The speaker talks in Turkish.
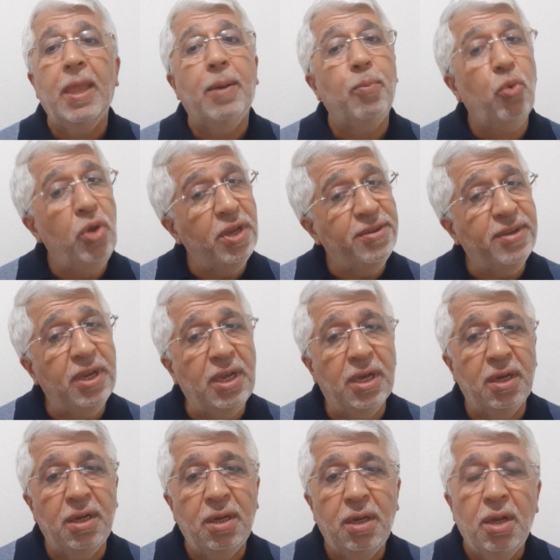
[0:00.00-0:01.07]
Bu yasayı
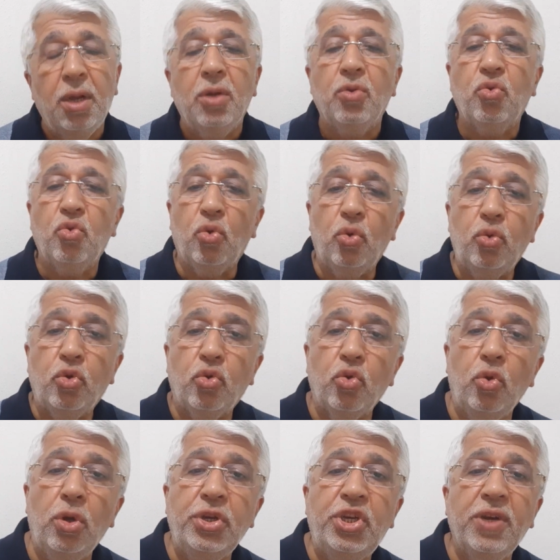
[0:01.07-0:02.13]

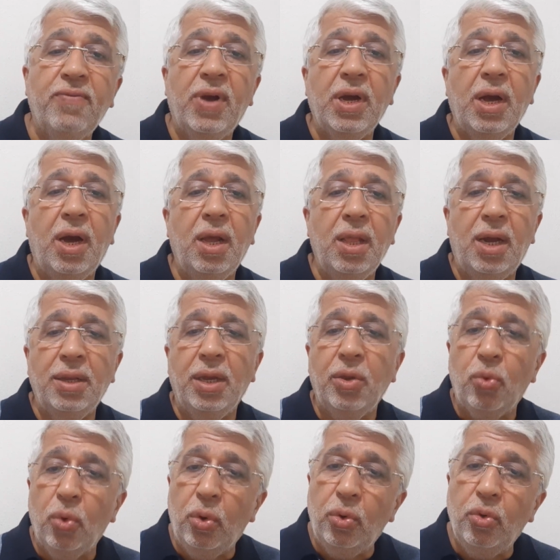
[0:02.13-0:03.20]
sosyolojik vakalarda
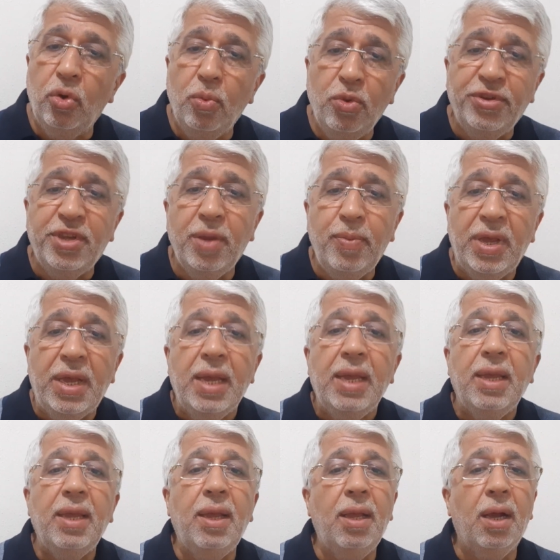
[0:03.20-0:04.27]
gördüğümüz gibi
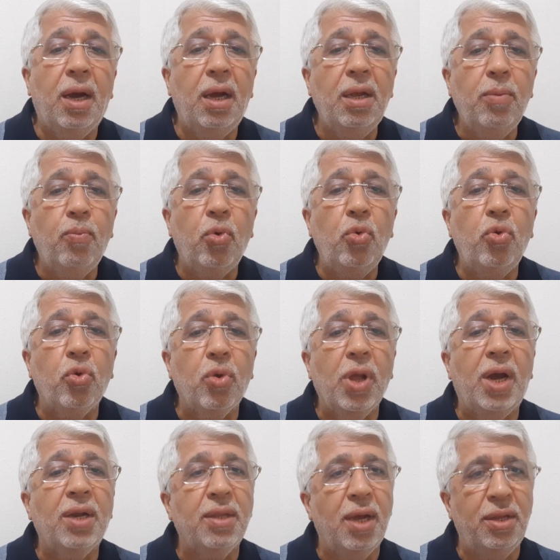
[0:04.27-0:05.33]
ilahi
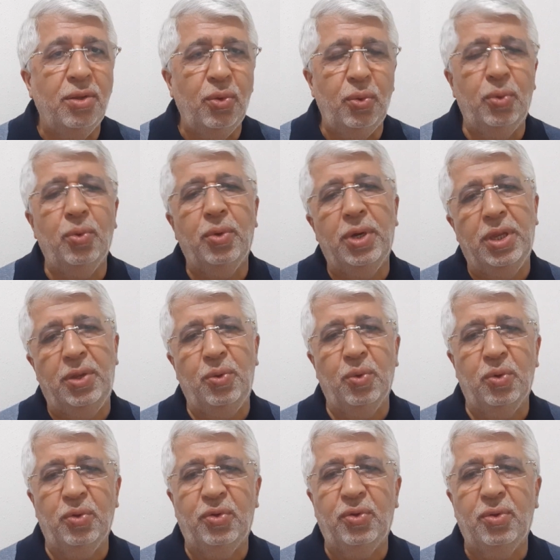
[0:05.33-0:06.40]
buyruklardan da
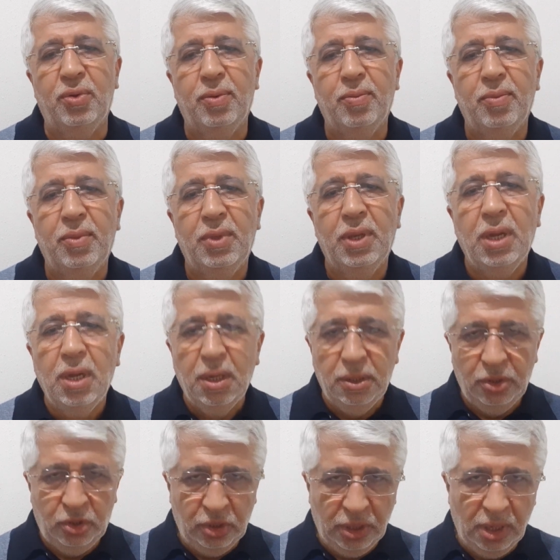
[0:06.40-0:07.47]
öğreniyoruz.
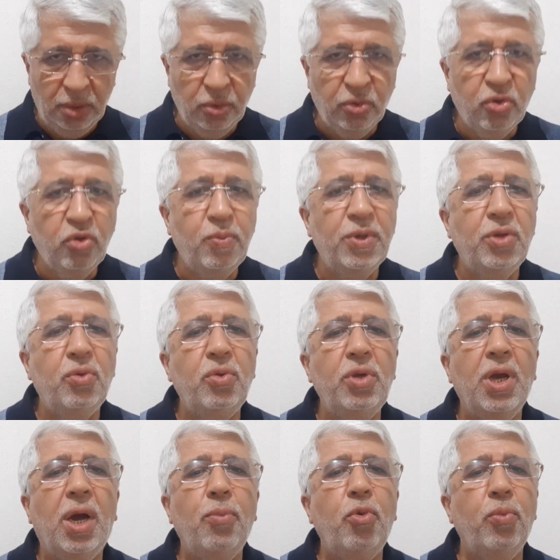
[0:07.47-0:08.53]
Calutsuz bir
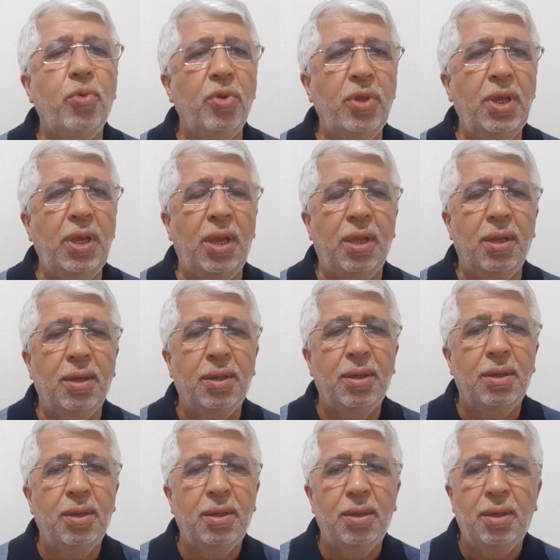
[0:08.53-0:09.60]
dünya mümkün değil.
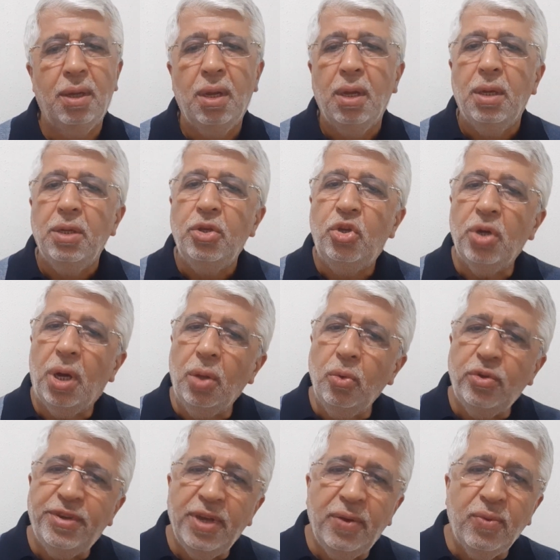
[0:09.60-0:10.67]

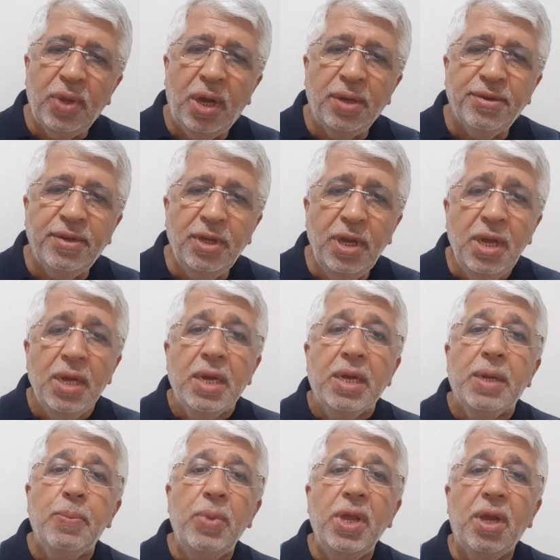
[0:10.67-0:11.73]
Calut sevdası
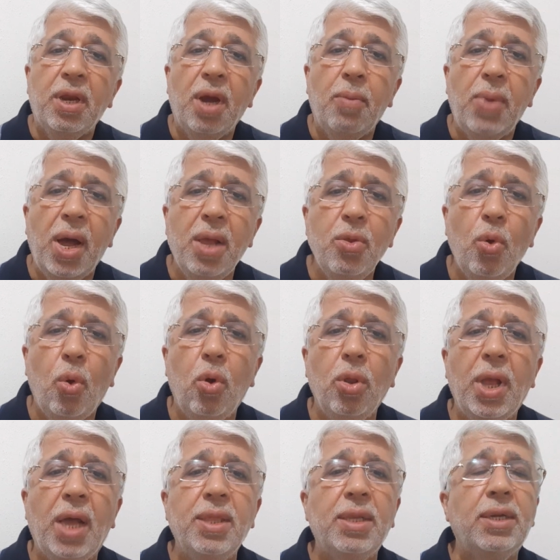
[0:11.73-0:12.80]
mihraban
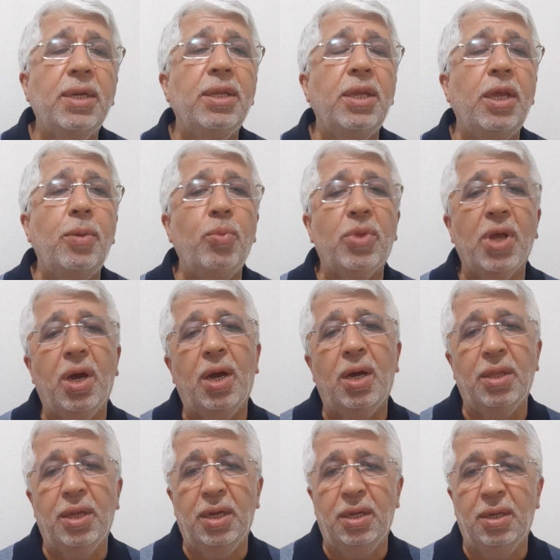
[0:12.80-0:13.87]
olanların
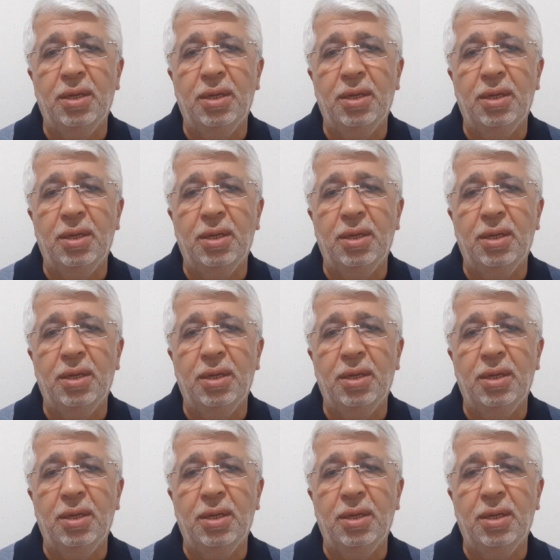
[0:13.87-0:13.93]
imtihanı.